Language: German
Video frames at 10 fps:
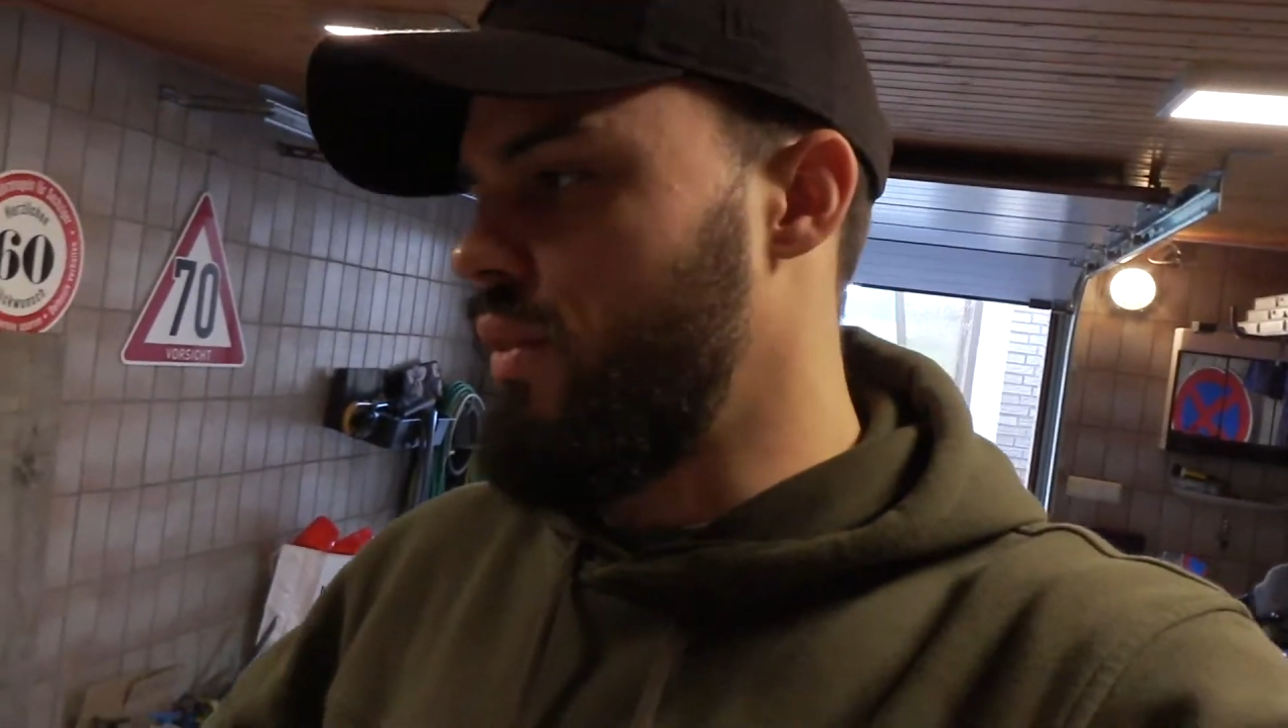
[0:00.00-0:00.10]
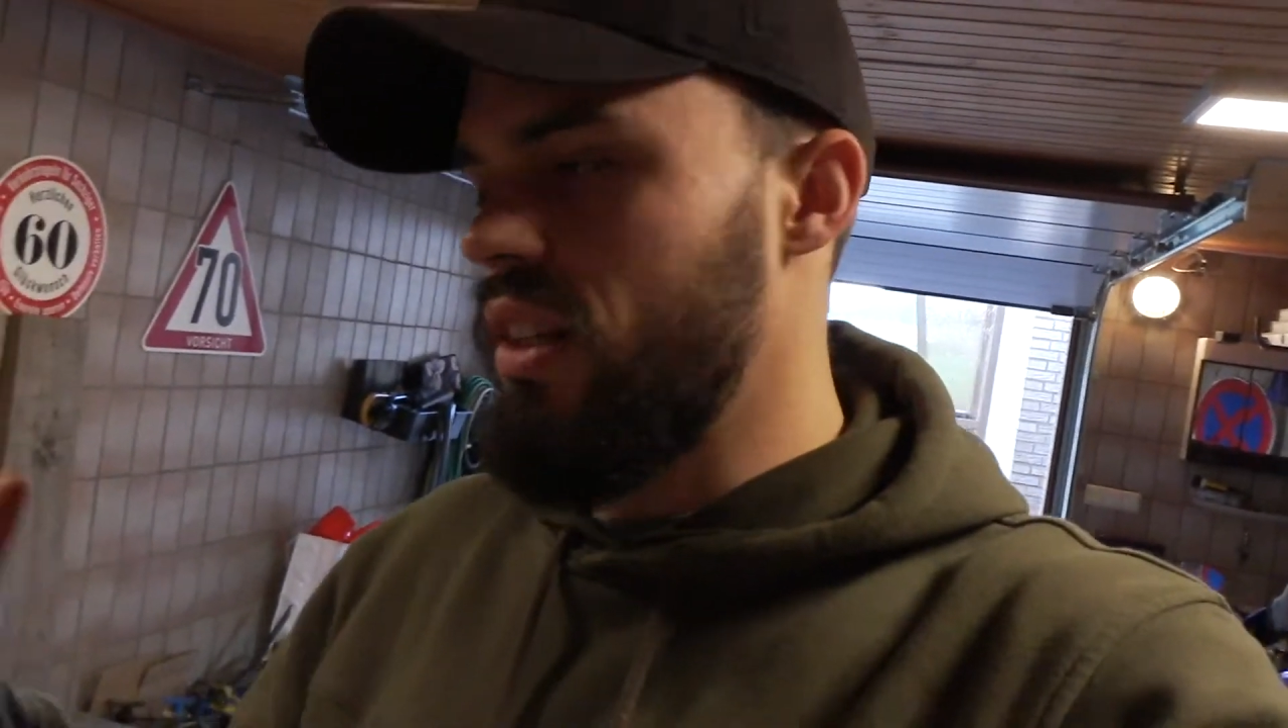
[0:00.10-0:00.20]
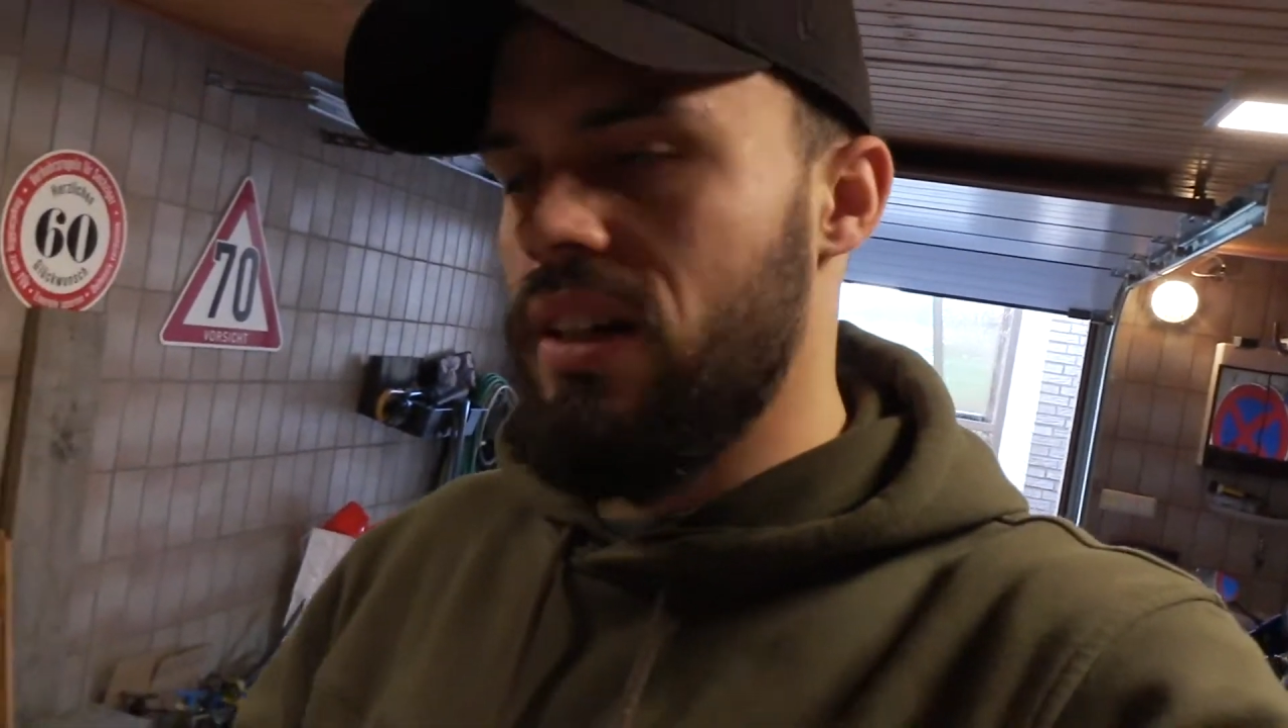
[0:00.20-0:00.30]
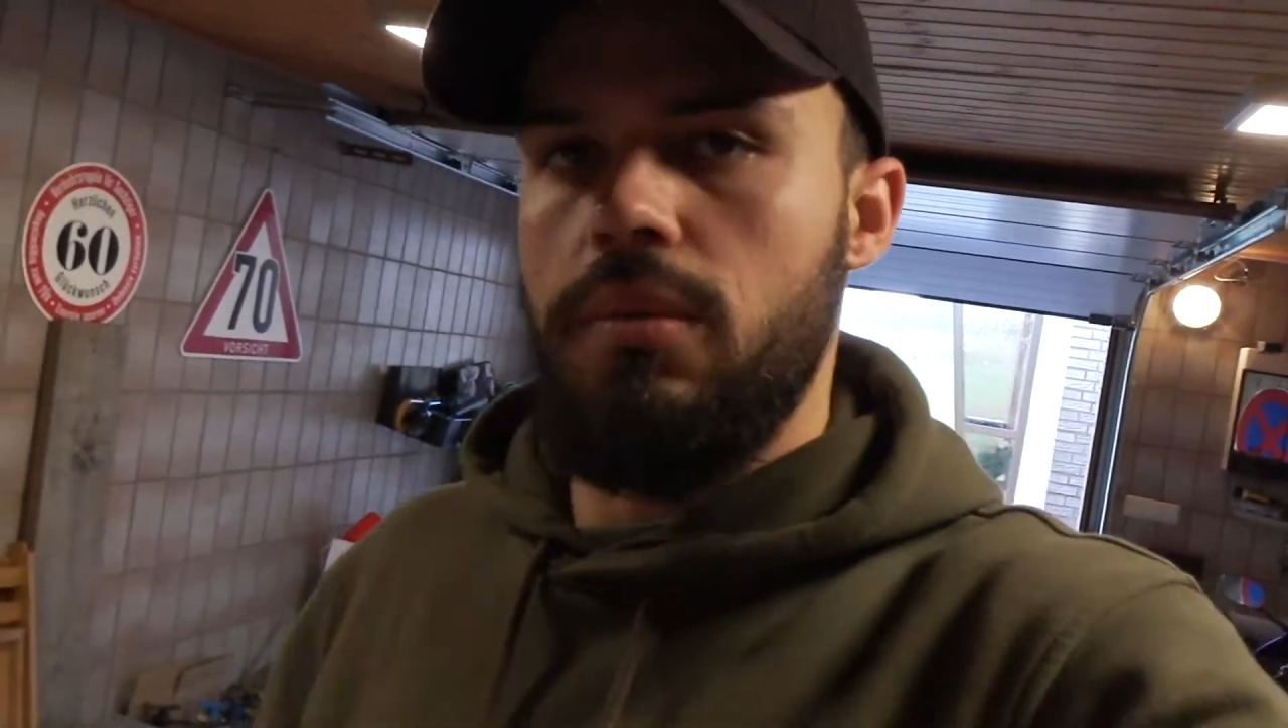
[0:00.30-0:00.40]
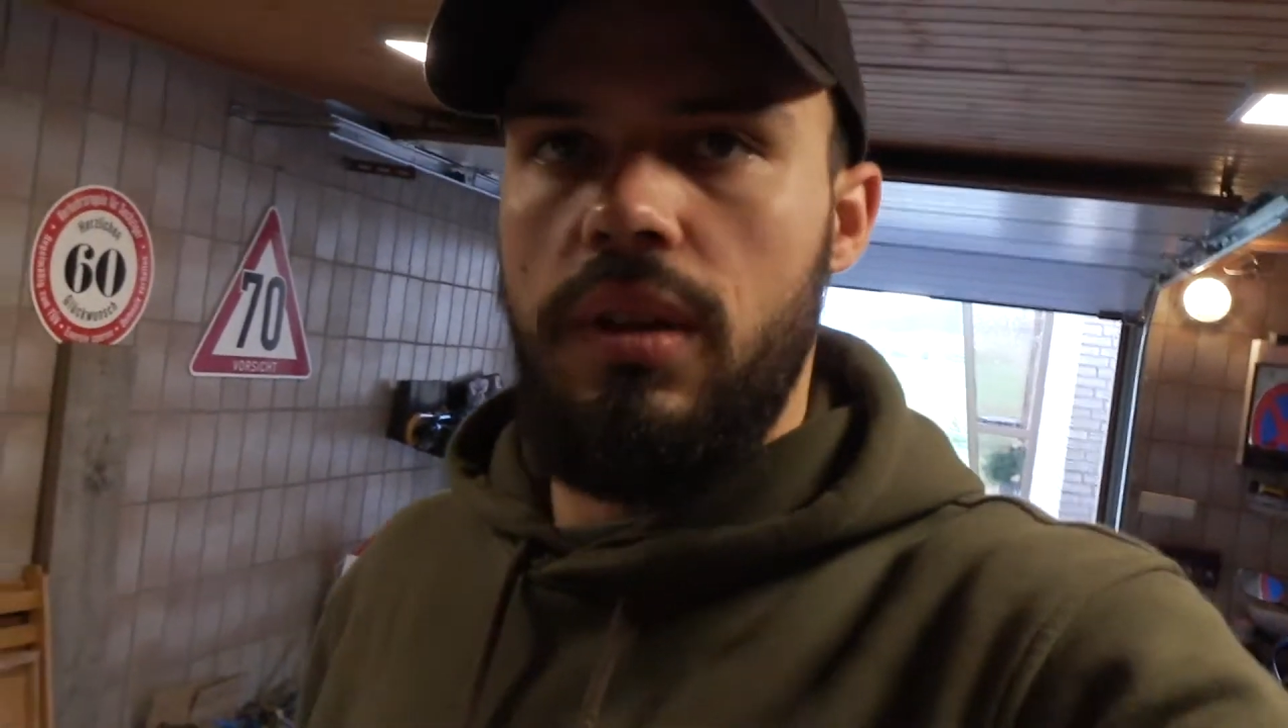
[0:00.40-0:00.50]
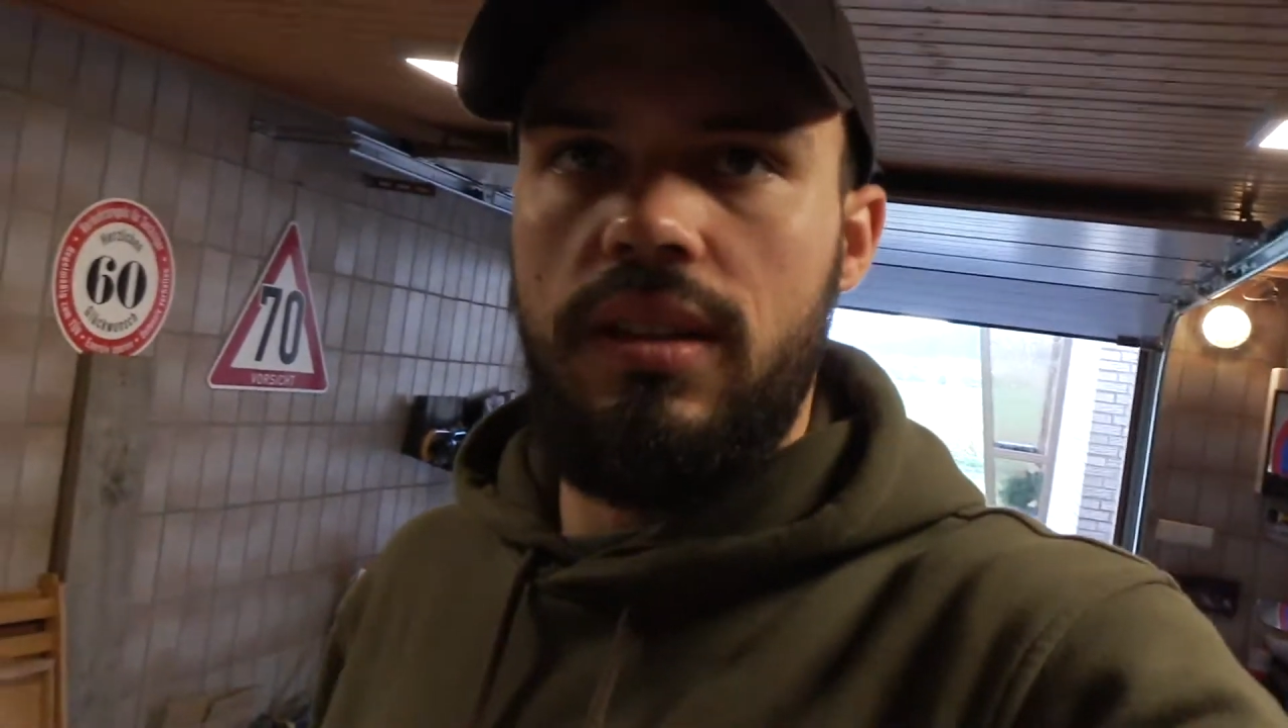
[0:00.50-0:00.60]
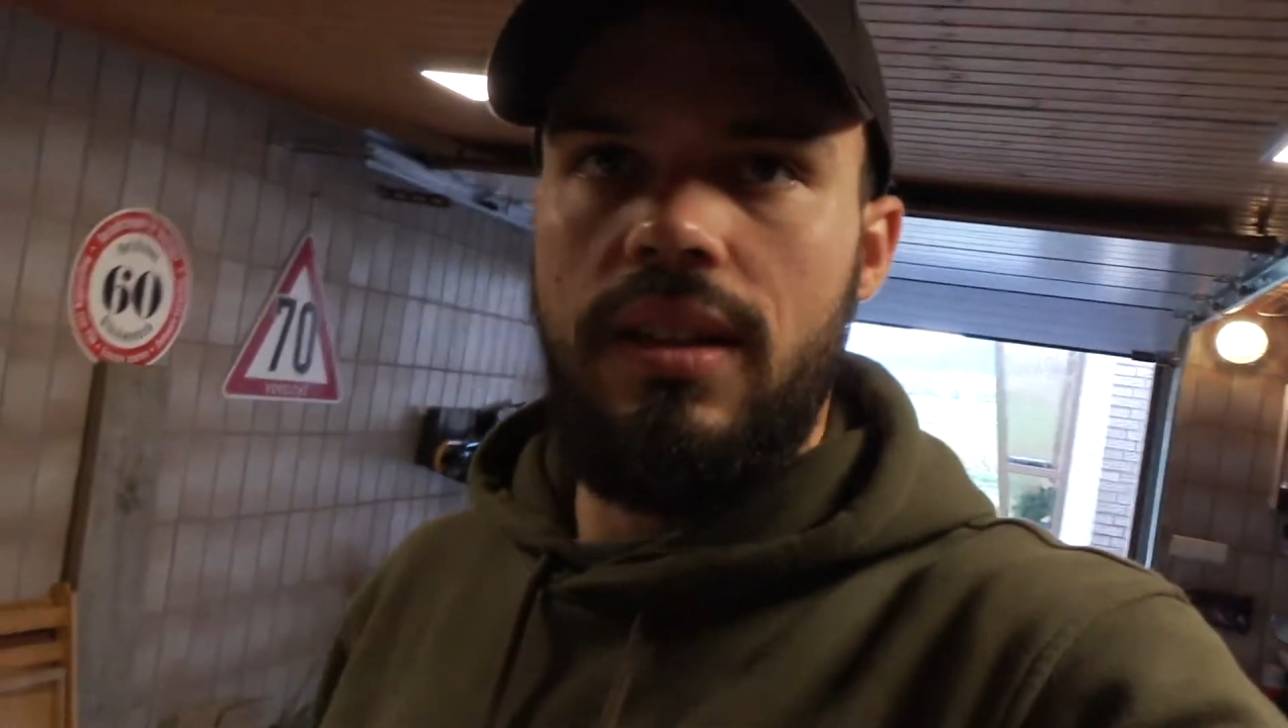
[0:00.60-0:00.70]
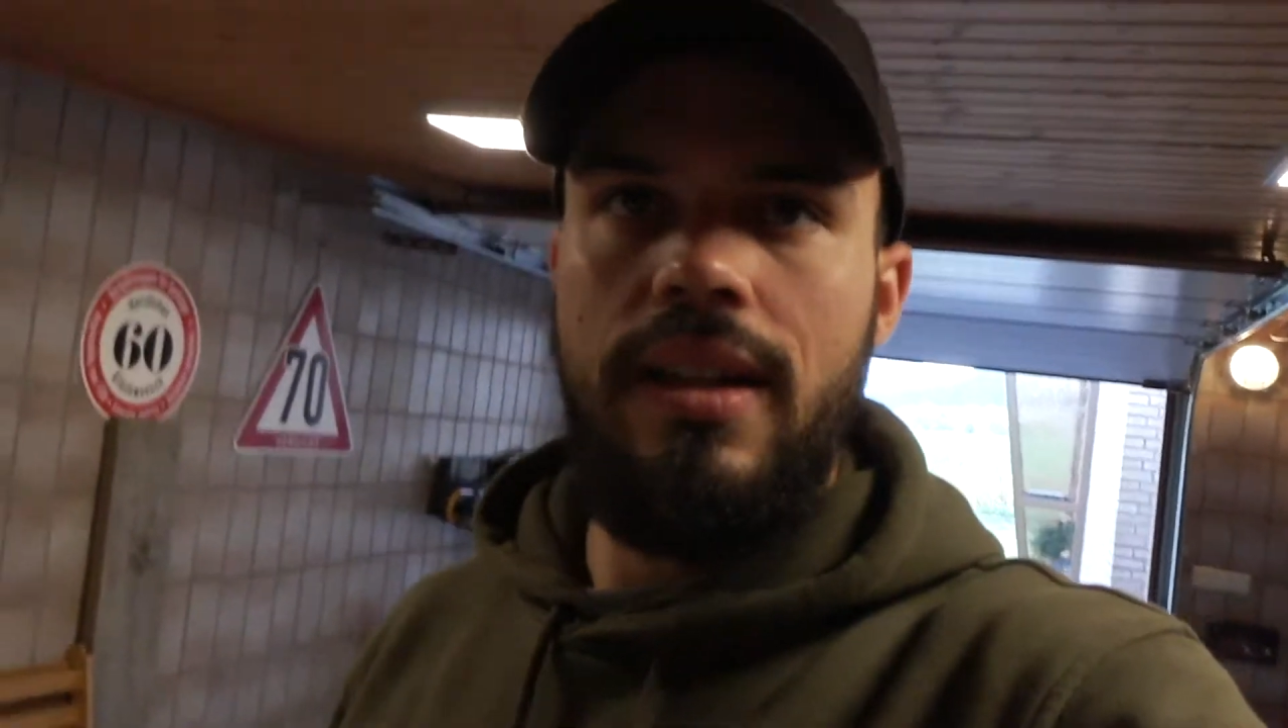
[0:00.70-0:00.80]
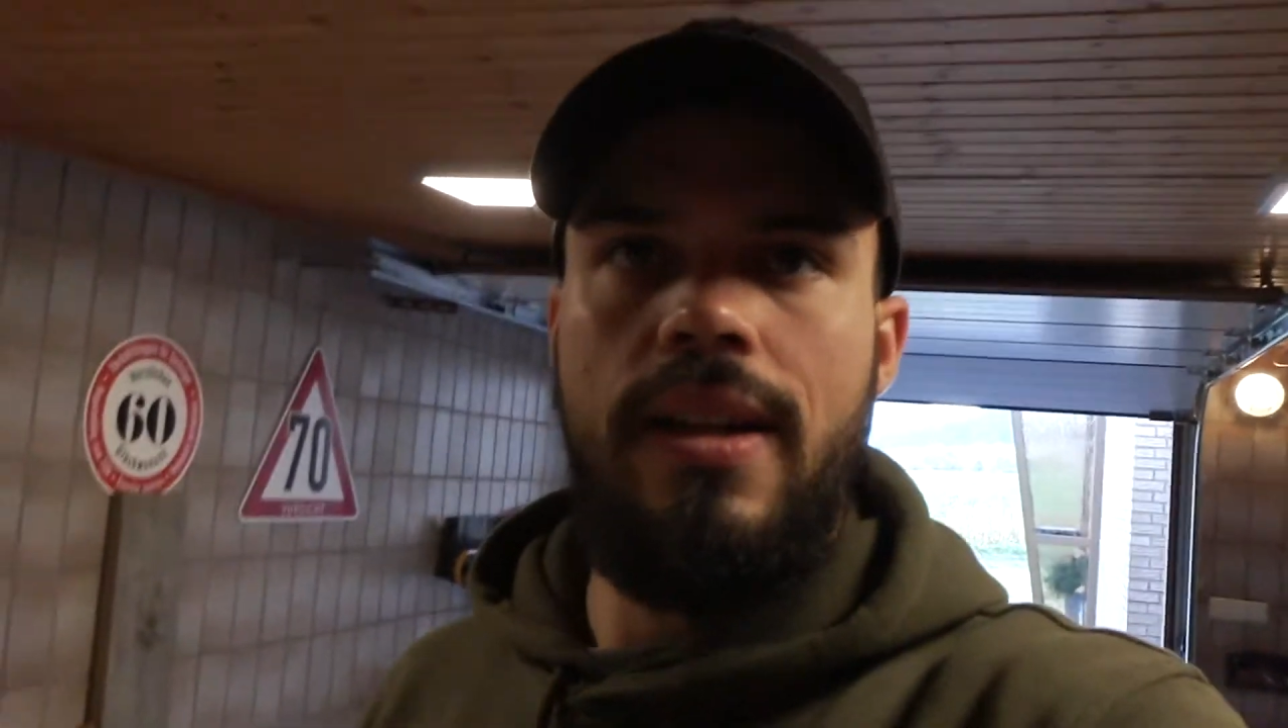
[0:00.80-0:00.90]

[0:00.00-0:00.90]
weitergebracht